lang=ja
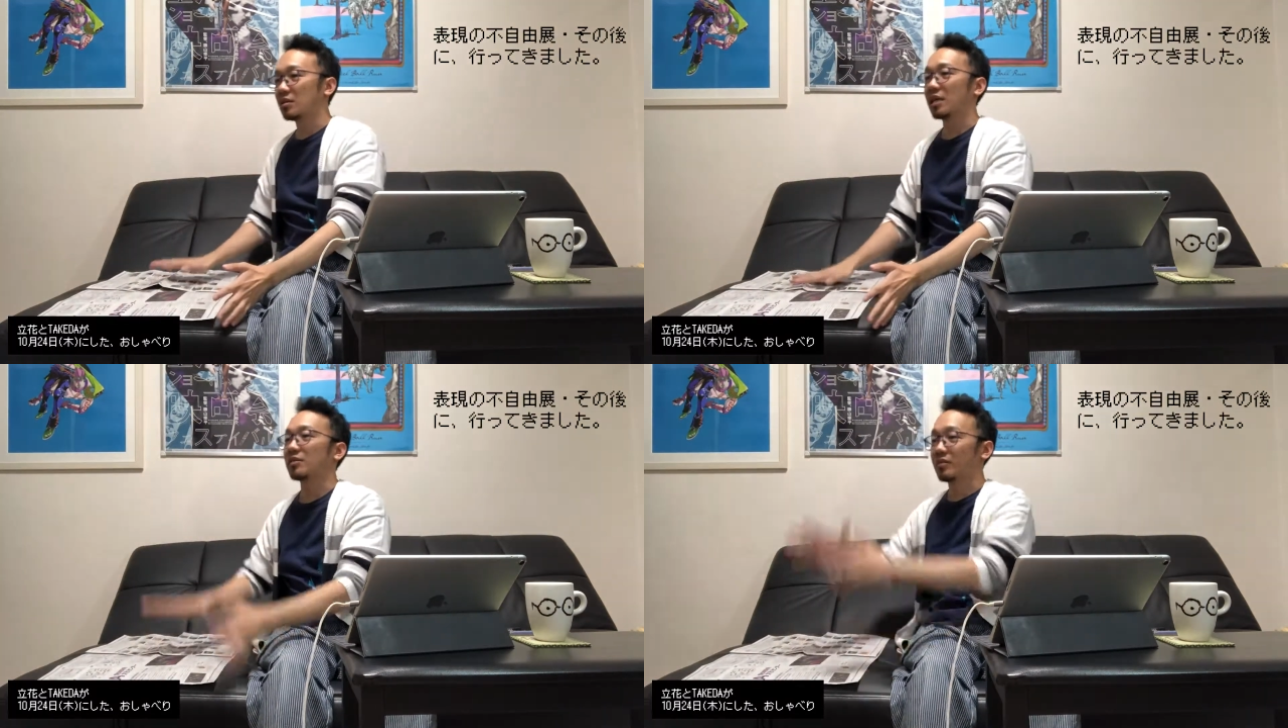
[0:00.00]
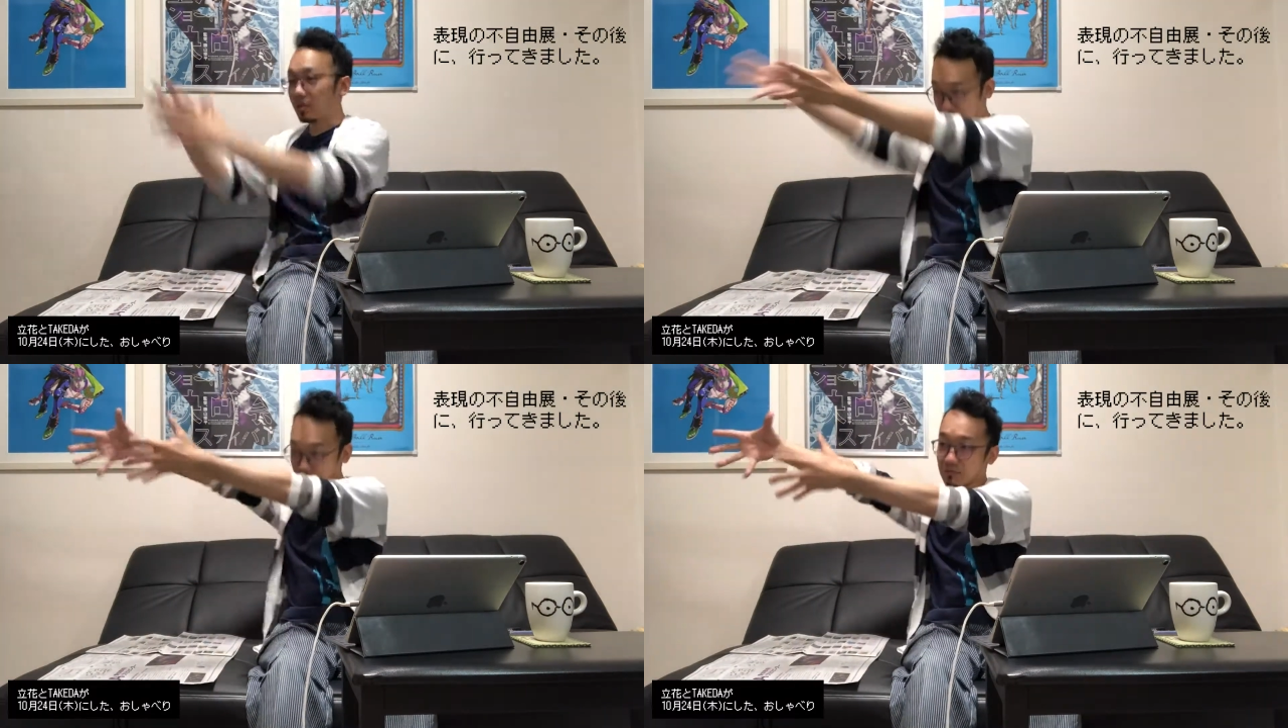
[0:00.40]
やって
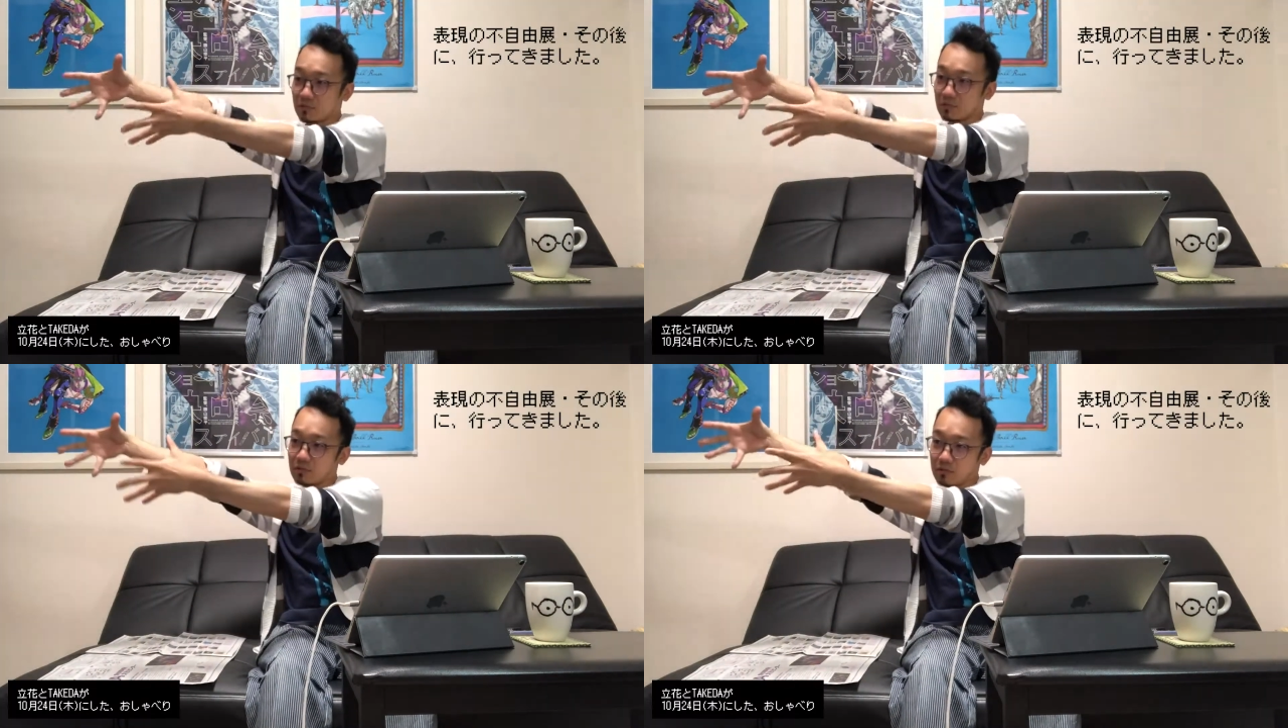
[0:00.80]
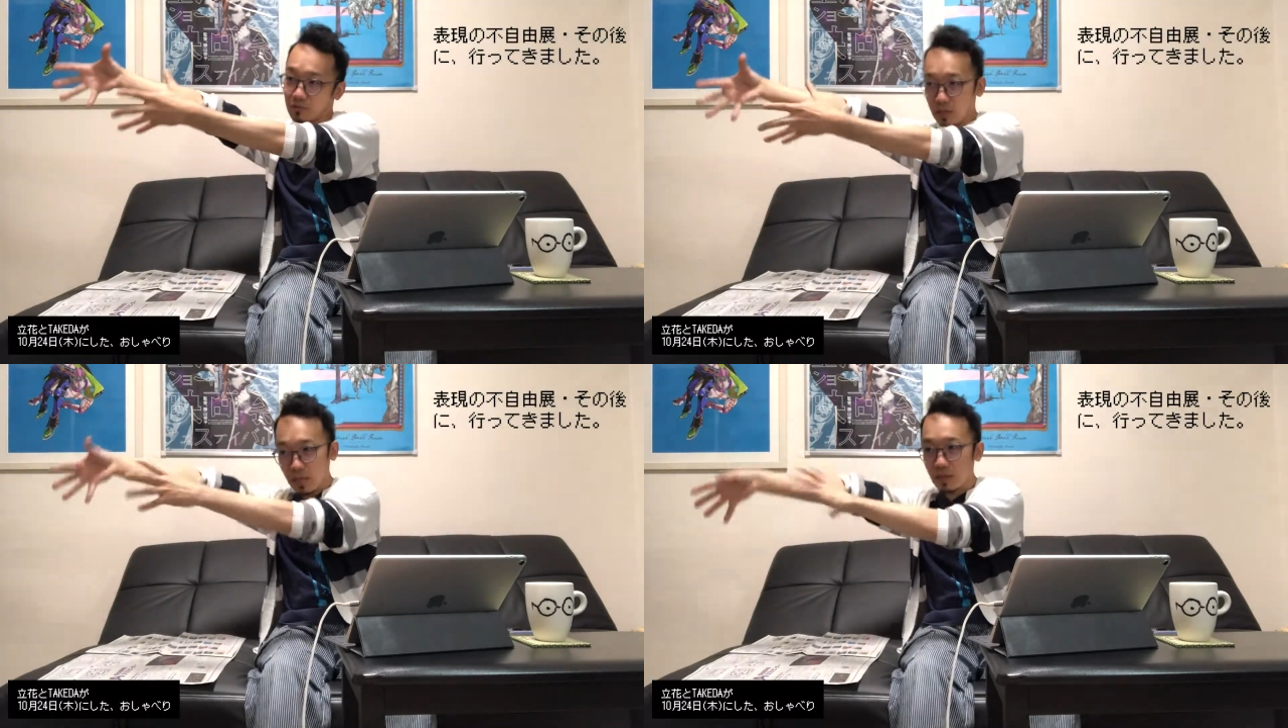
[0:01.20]
るので、うんはいは
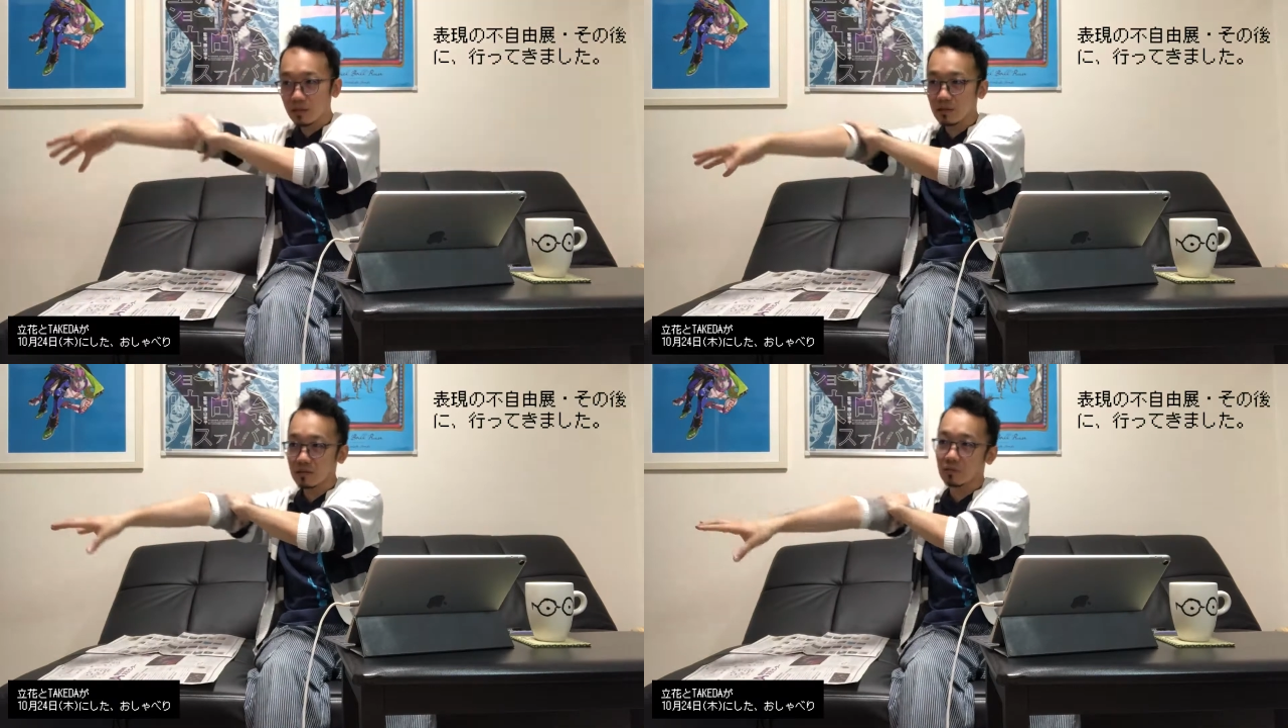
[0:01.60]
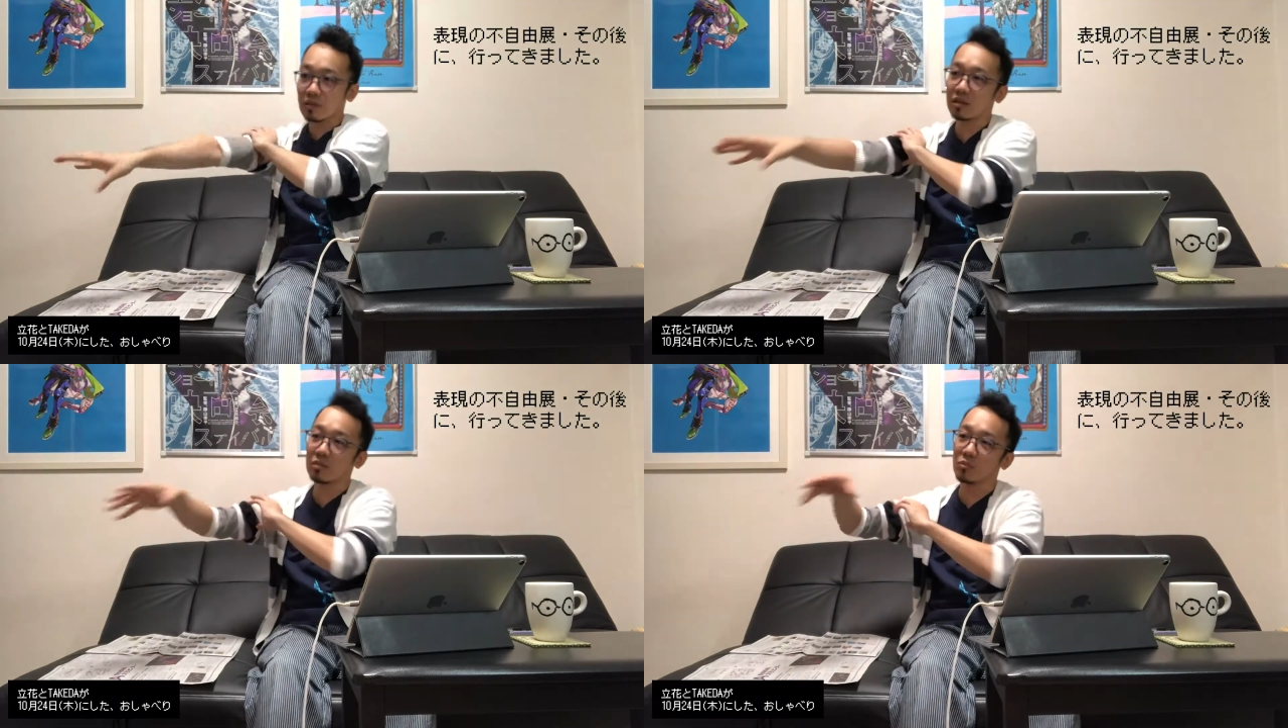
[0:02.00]
い、そ
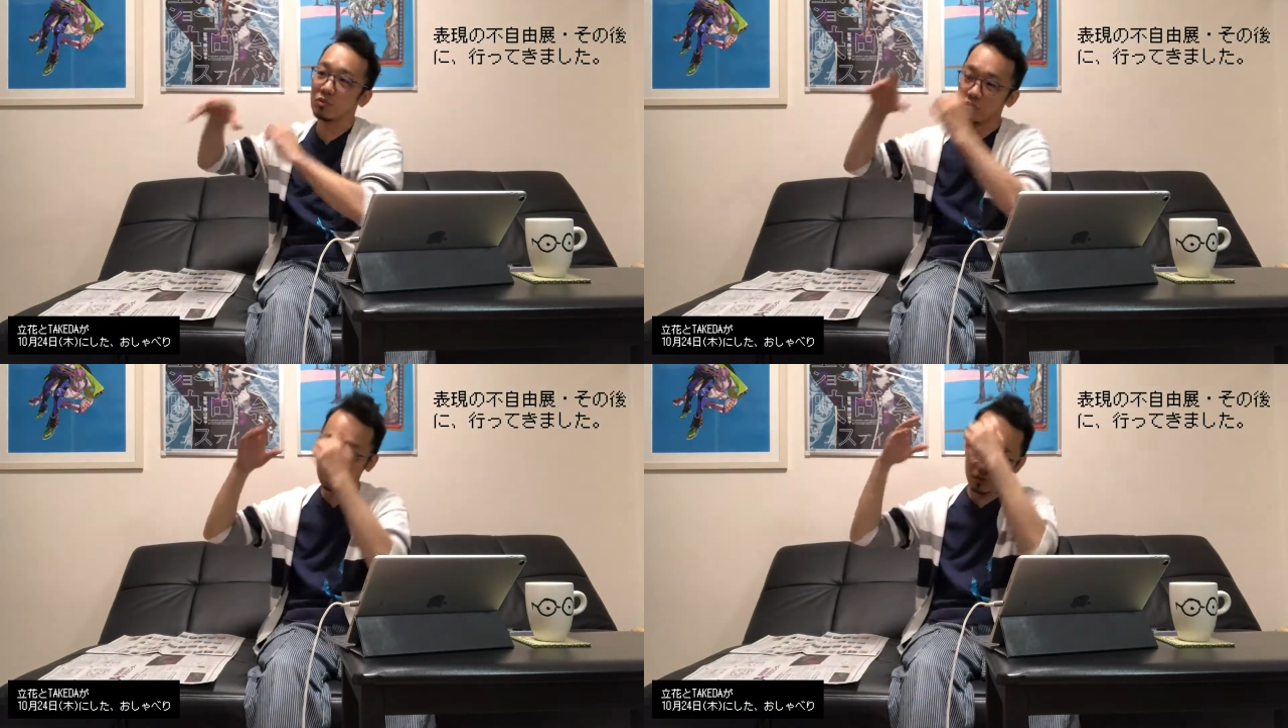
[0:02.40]
れでも